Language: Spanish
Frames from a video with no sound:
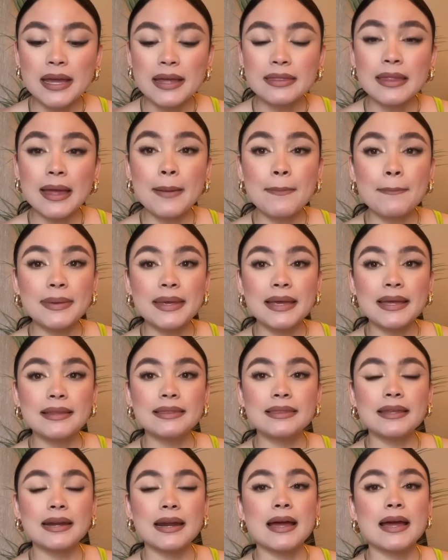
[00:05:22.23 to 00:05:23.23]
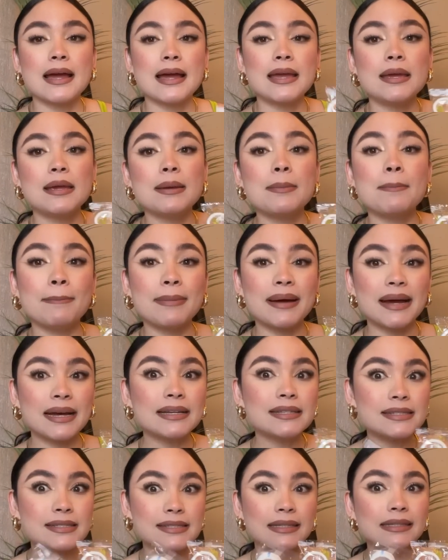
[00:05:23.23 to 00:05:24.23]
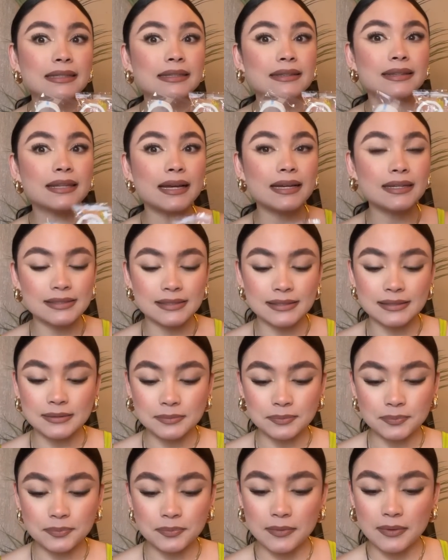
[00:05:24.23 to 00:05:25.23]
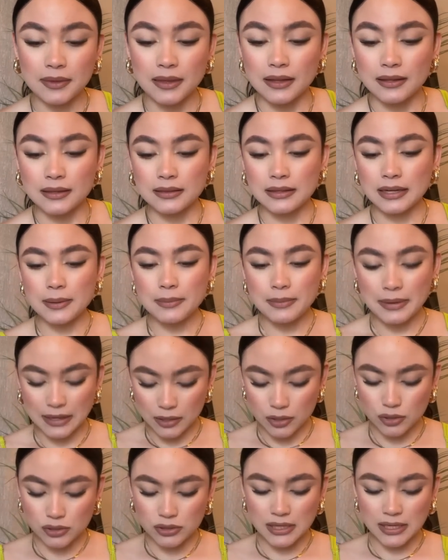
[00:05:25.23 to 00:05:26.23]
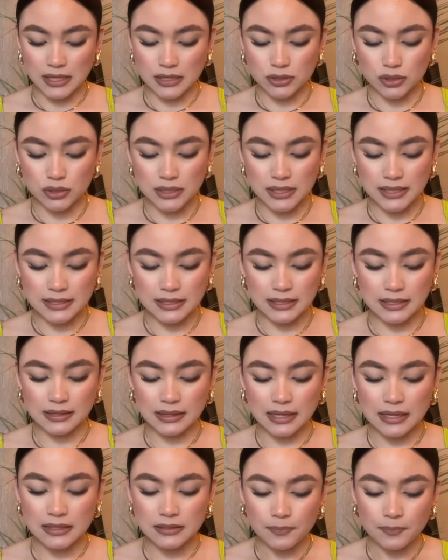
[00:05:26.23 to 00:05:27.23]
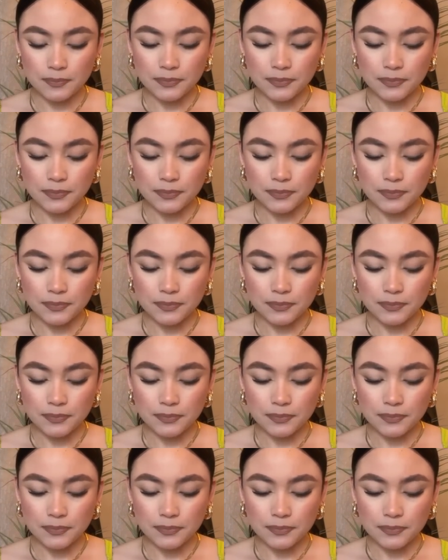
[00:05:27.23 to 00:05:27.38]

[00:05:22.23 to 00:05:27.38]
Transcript: También trae más cintas. Trae varios de esos de cintas.